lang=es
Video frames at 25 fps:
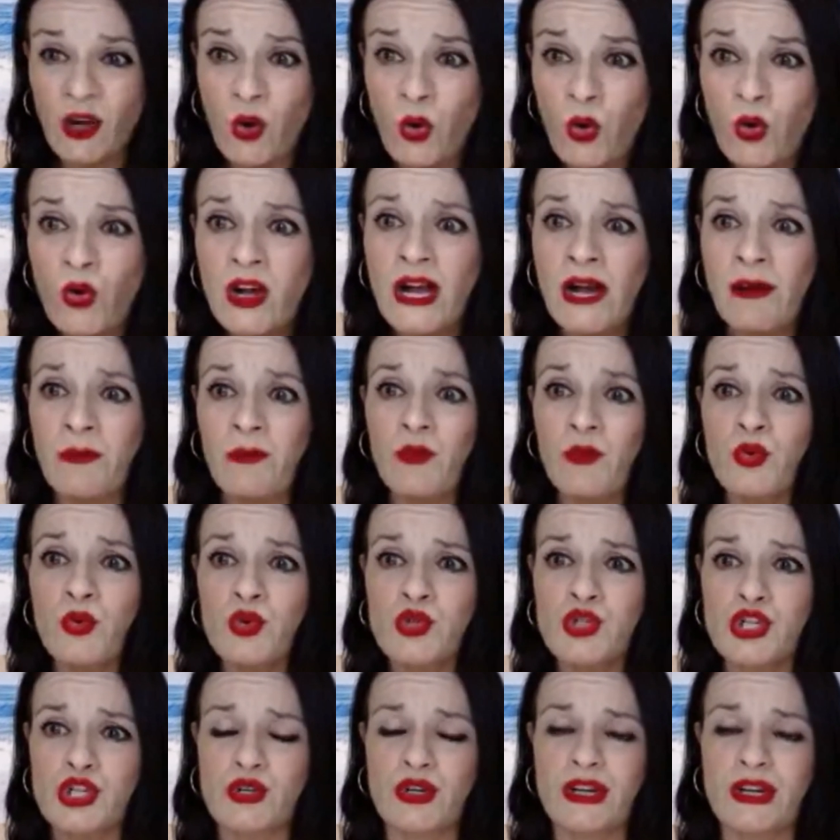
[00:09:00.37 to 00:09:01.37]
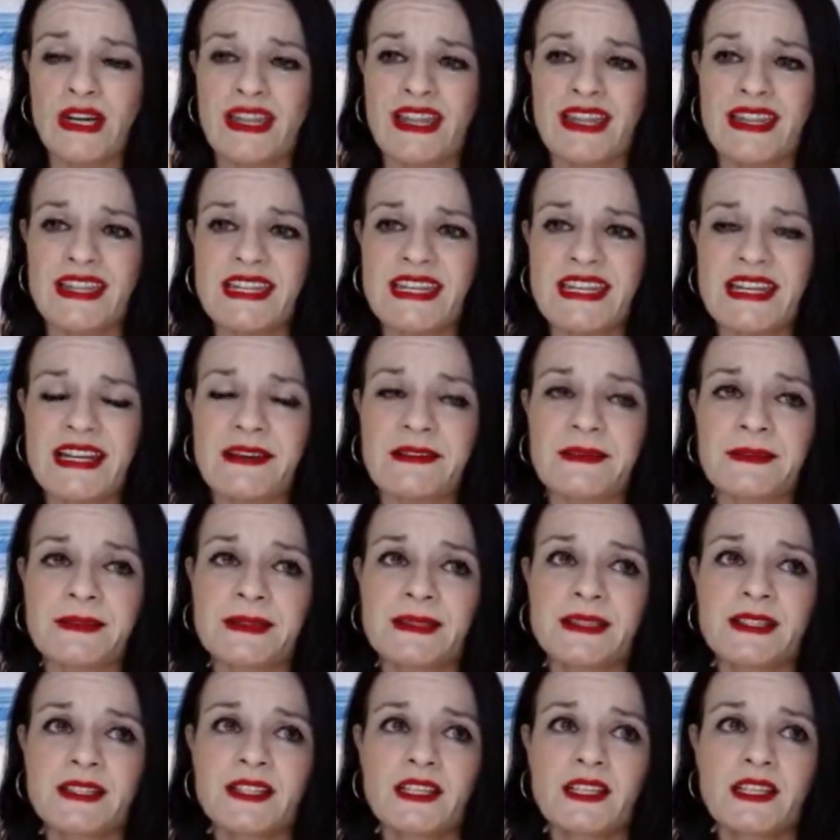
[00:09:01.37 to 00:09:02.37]
te juzga mucho cada día.
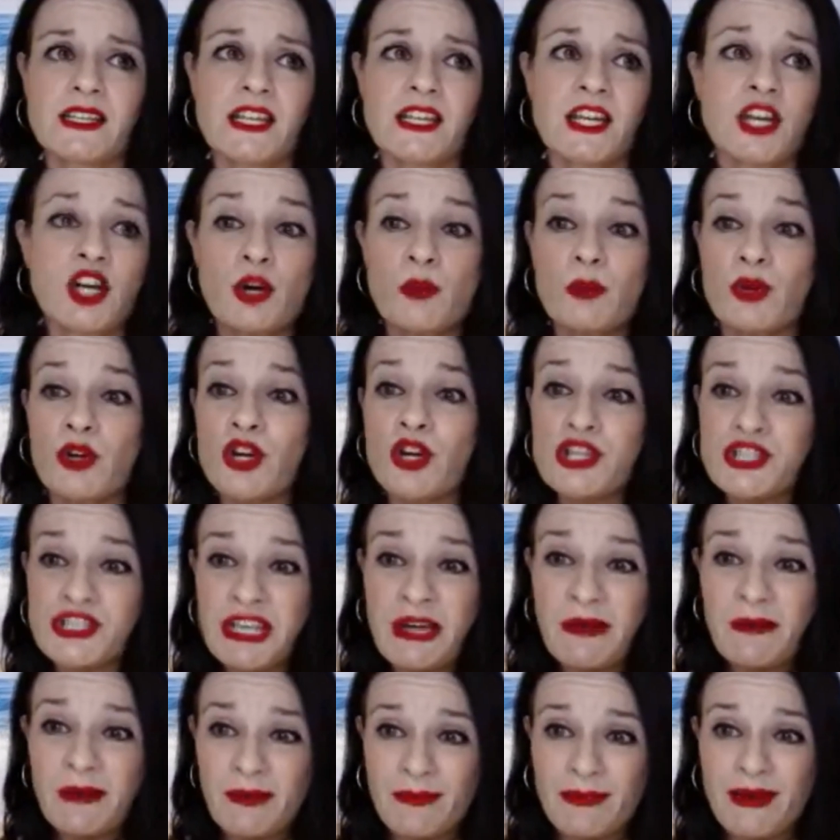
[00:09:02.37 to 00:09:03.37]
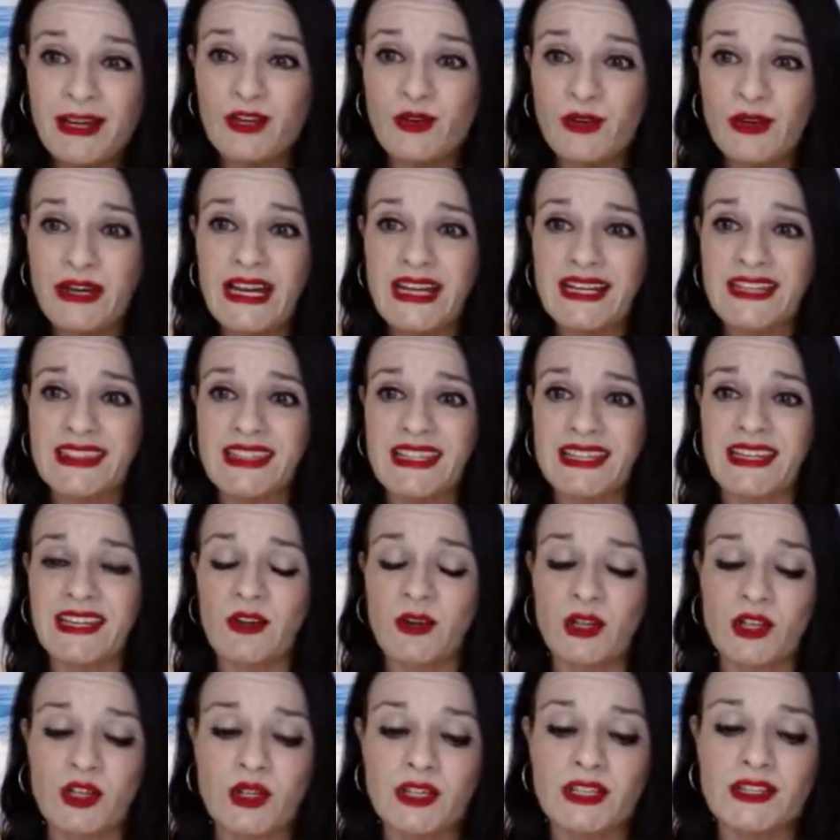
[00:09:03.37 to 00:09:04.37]
Y como no sabes
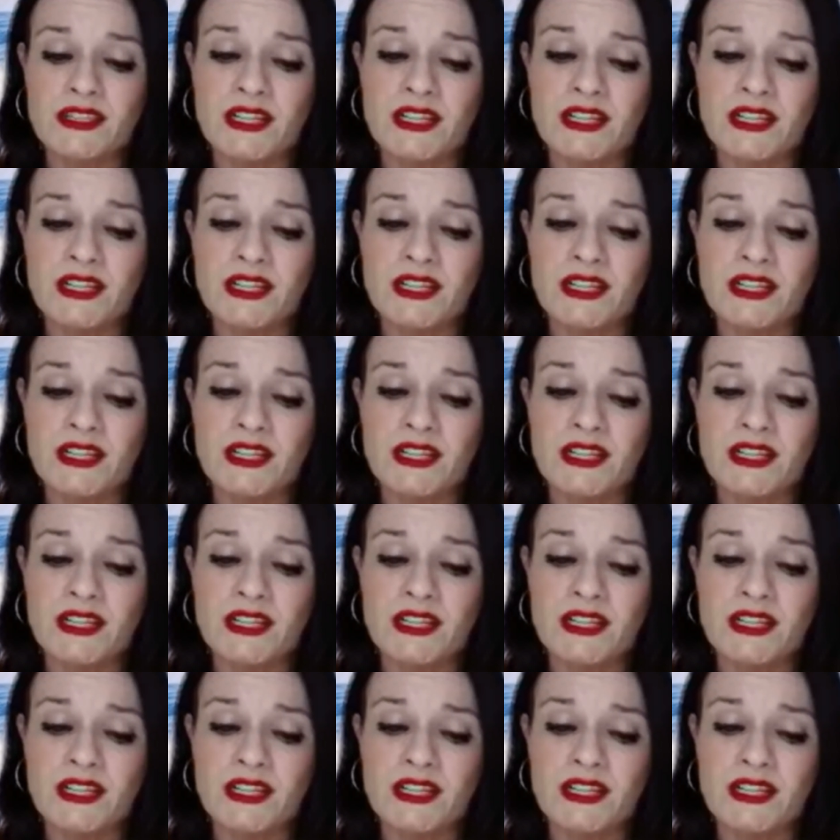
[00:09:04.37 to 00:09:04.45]
valorarte,